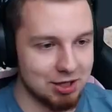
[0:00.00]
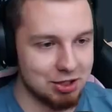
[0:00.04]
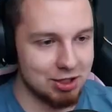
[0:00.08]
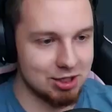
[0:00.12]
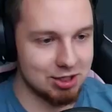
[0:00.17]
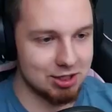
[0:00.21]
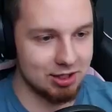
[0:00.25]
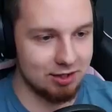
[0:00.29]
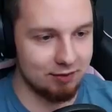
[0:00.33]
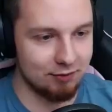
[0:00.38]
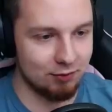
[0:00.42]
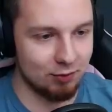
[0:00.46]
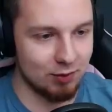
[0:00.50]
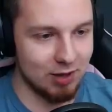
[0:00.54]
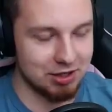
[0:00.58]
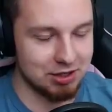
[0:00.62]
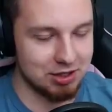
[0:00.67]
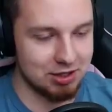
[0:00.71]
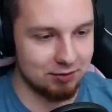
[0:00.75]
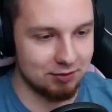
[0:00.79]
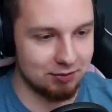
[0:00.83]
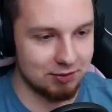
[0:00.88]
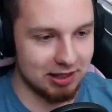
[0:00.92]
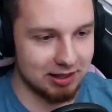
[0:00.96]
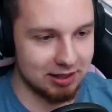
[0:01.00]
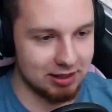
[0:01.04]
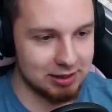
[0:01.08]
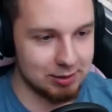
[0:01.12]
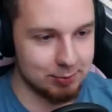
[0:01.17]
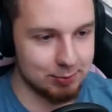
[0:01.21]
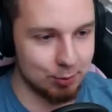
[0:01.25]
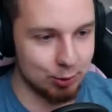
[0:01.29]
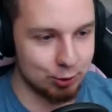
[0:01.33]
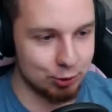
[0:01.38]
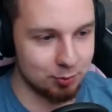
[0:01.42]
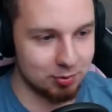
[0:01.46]
jeżeli właśnie w taki
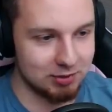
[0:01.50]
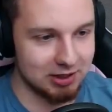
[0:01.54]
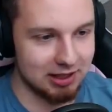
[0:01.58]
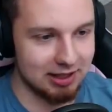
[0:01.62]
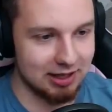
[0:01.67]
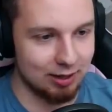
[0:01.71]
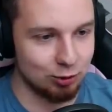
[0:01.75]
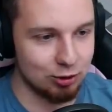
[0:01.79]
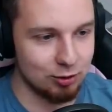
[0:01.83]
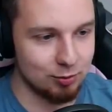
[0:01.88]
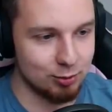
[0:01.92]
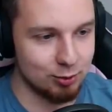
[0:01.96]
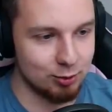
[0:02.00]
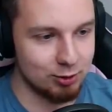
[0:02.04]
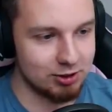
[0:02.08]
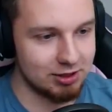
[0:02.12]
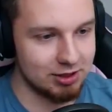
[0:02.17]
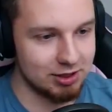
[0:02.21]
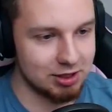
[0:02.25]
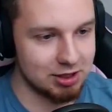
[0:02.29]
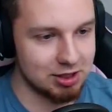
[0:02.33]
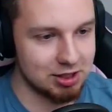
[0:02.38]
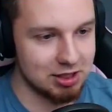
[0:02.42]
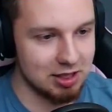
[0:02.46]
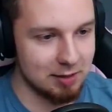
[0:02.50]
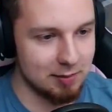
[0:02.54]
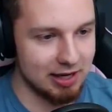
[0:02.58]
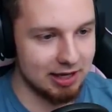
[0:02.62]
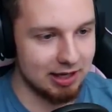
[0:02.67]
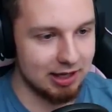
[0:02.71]
sposób ten autobus zniszczymy,